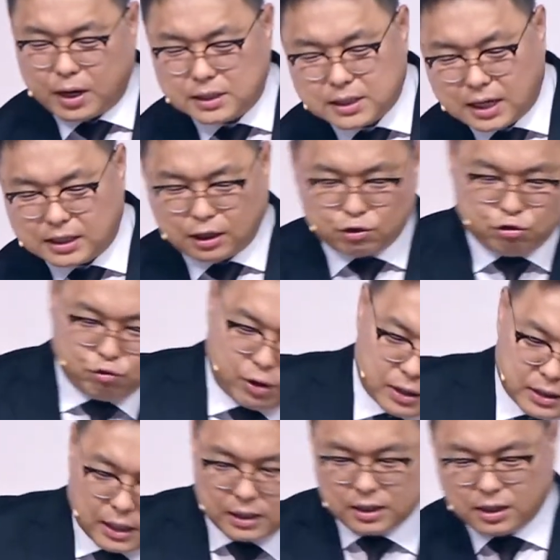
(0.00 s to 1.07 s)
한 장 갔다 뒤로 한
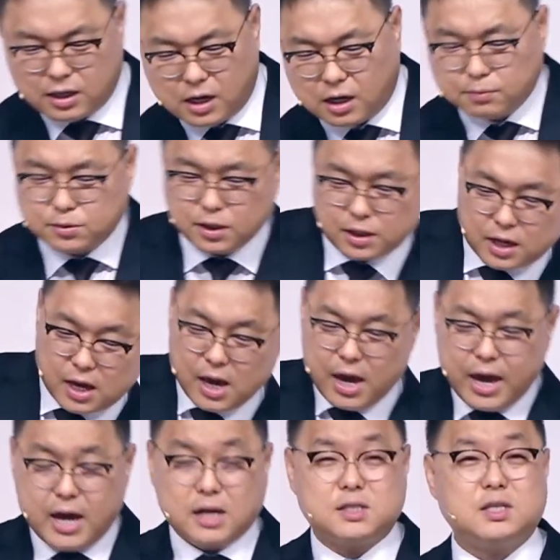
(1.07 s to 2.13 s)
장 갔다 이렇게 하면서 이렇게
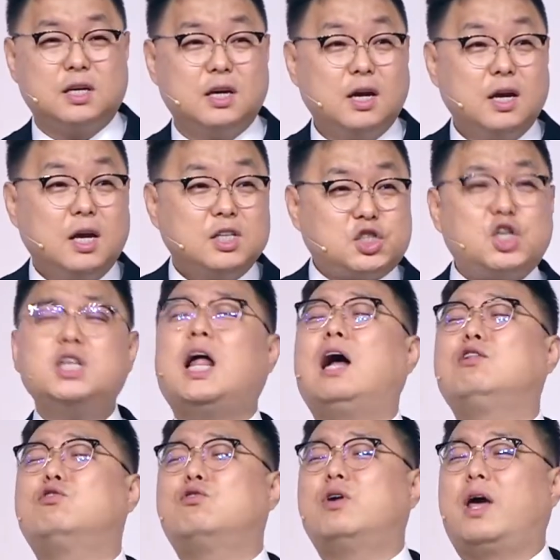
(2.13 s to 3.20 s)
해야지.
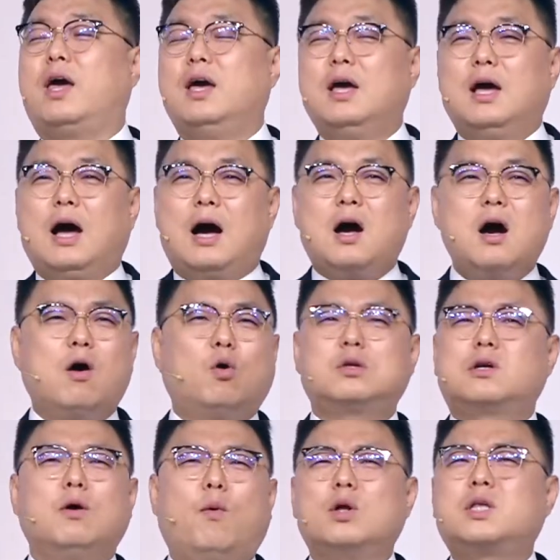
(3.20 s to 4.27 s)
신앙도 그래.
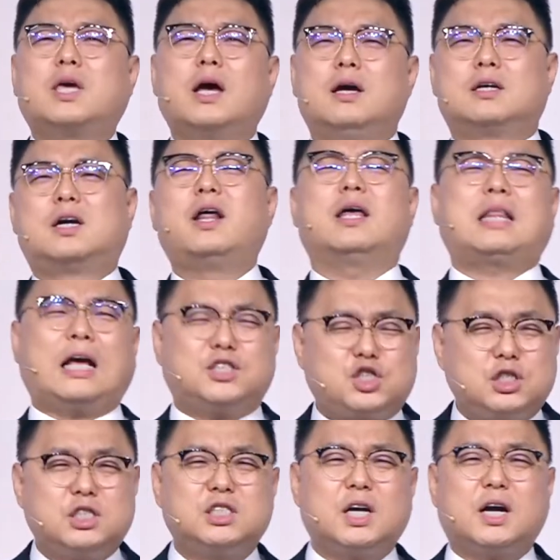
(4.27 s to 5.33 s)
어떻게 그래,
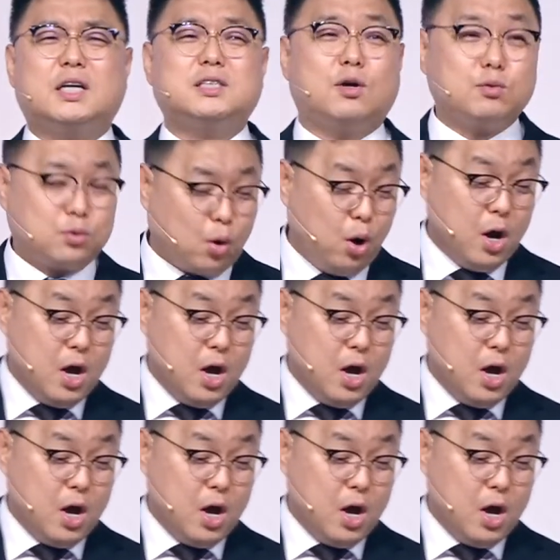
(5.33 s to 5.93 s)
다시 시작하자고 또